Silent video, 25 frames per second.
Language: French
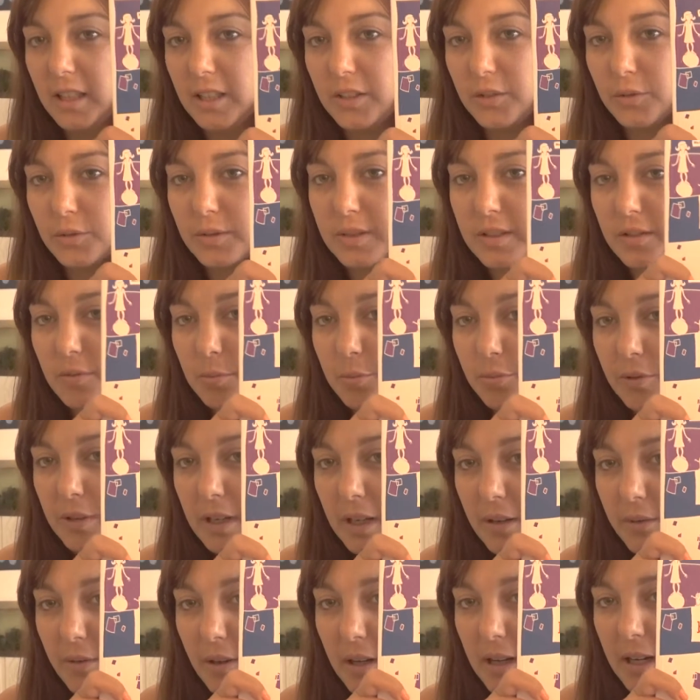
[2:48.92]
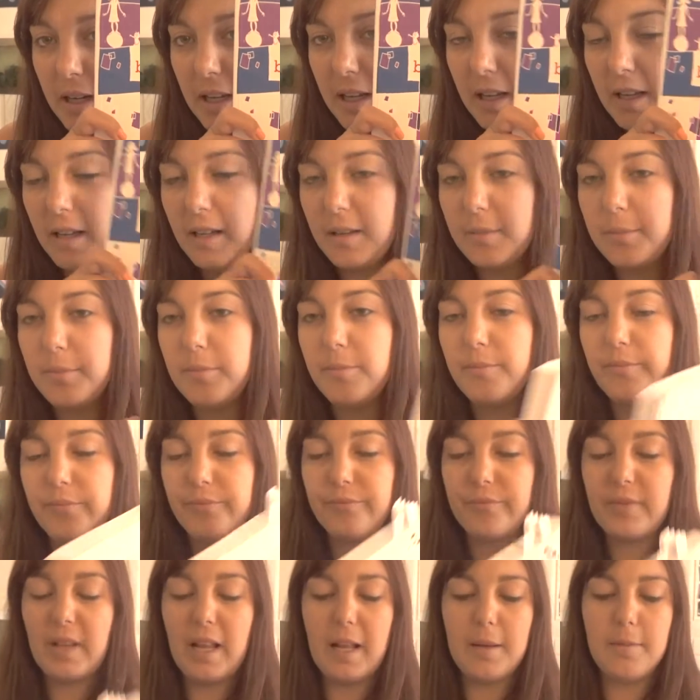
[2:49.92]
Donc si vous pouvez l'avoir à,
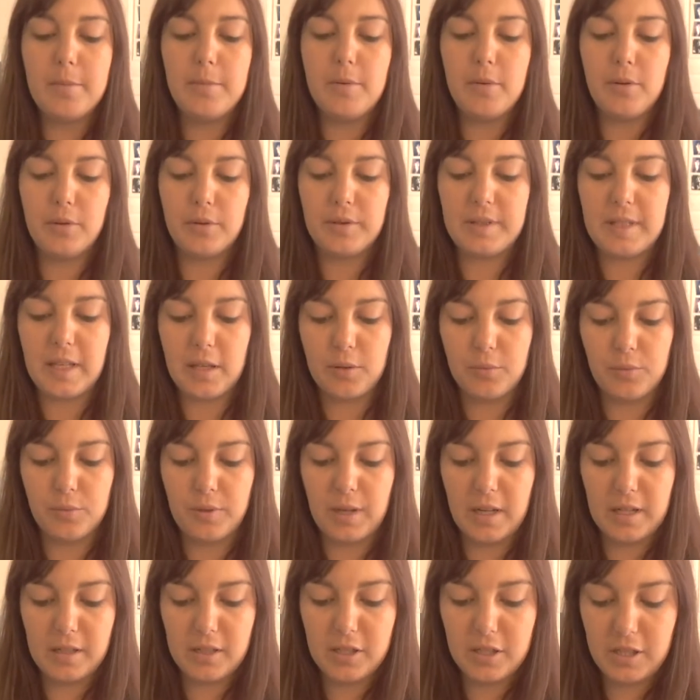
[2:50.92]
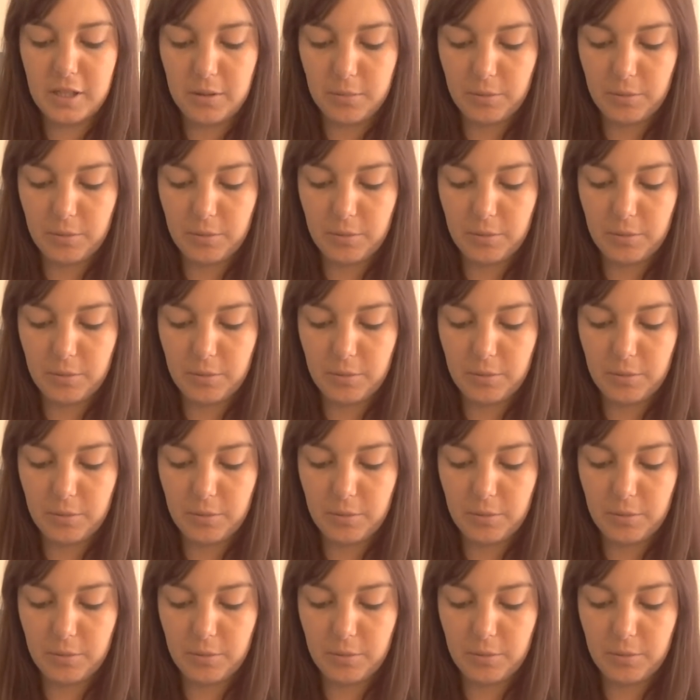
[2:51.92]
la, bibliothèque ou l'acheter,